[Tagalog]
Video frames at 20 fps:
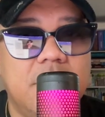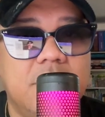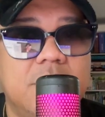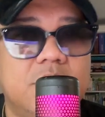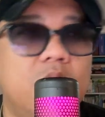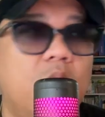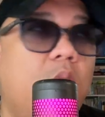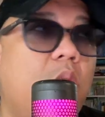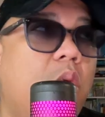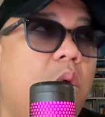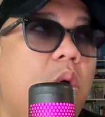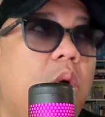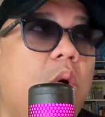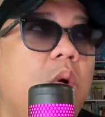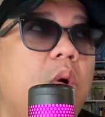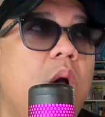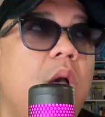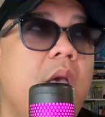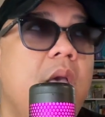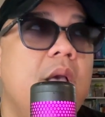
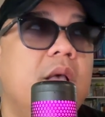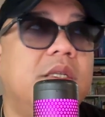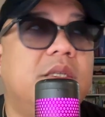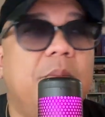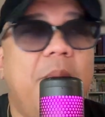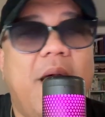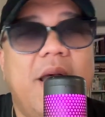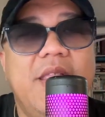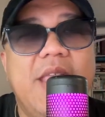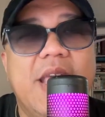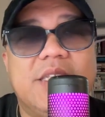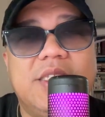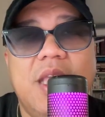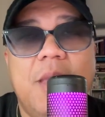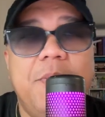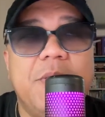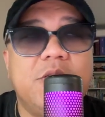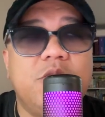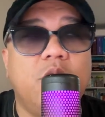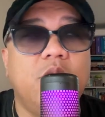So, sa mga next
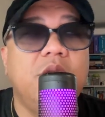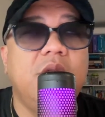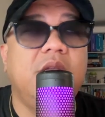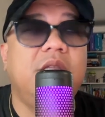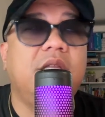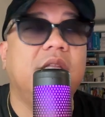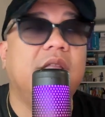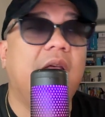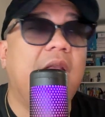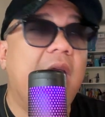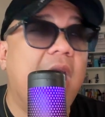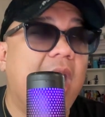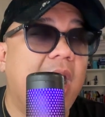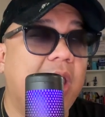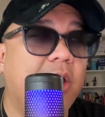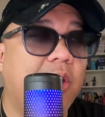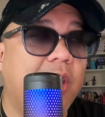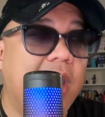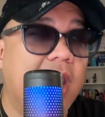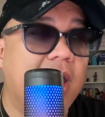episode,
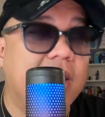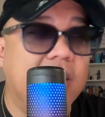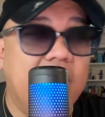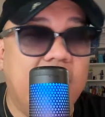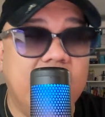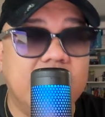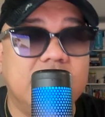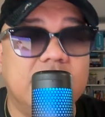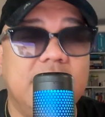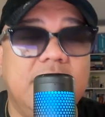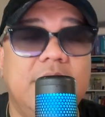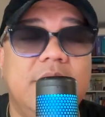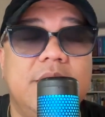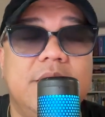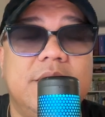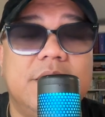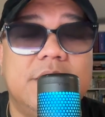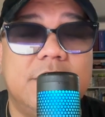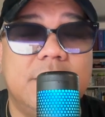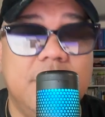itatalakay ko yan, guys,
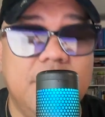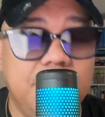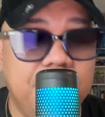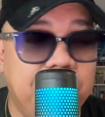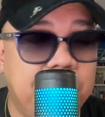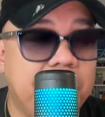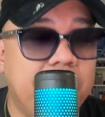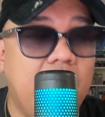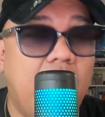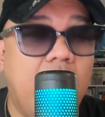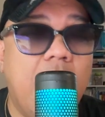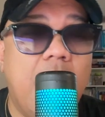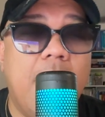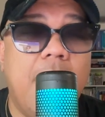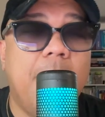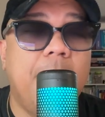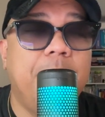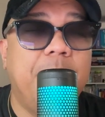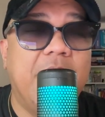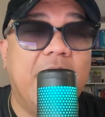is
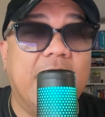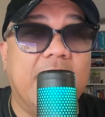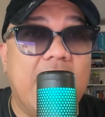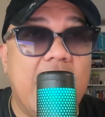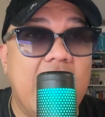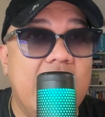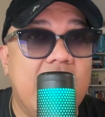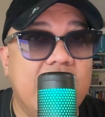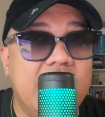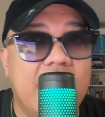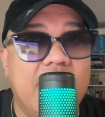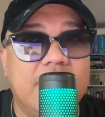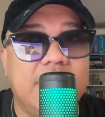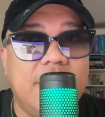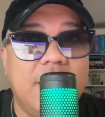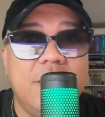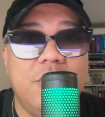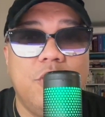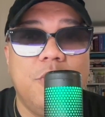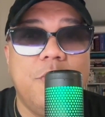uh, pag-aralan
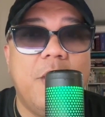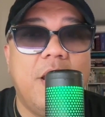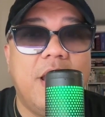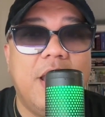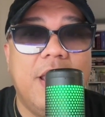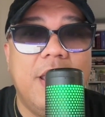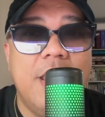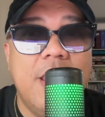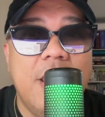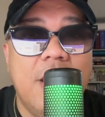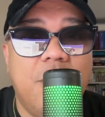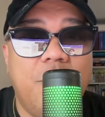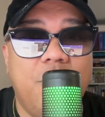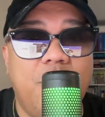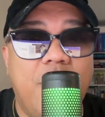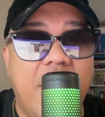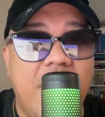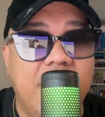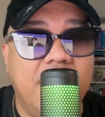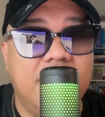natin yung mga
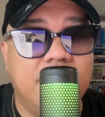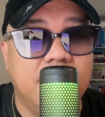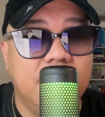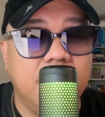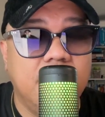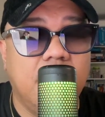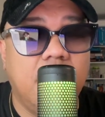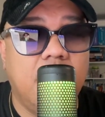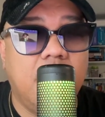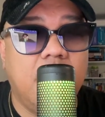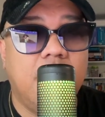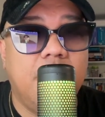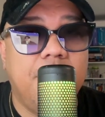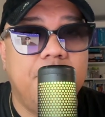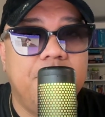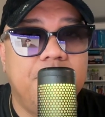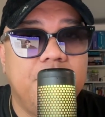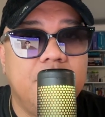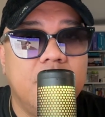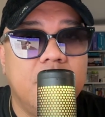right um,
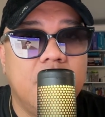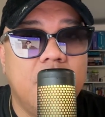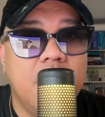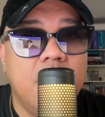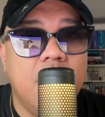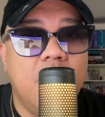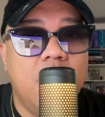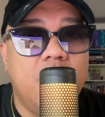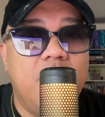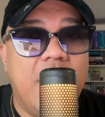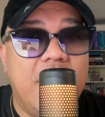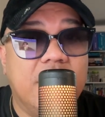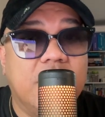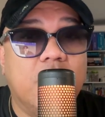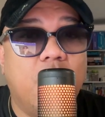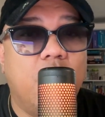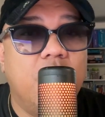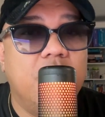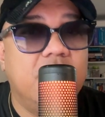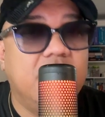right
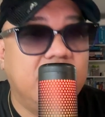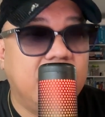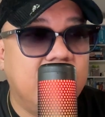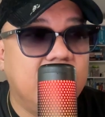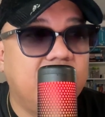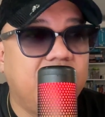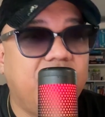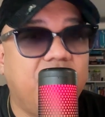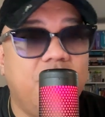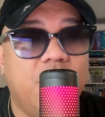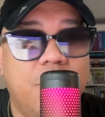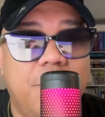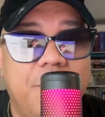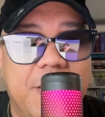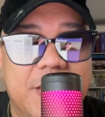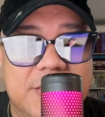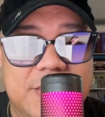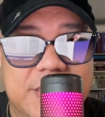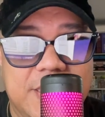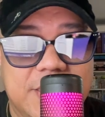content for your
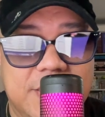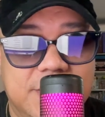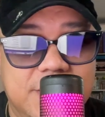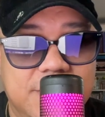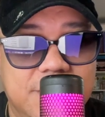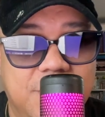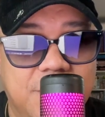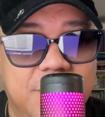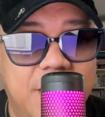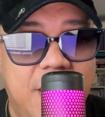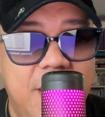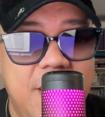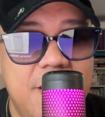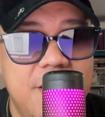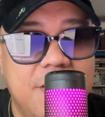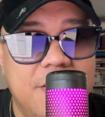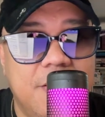business. Okay?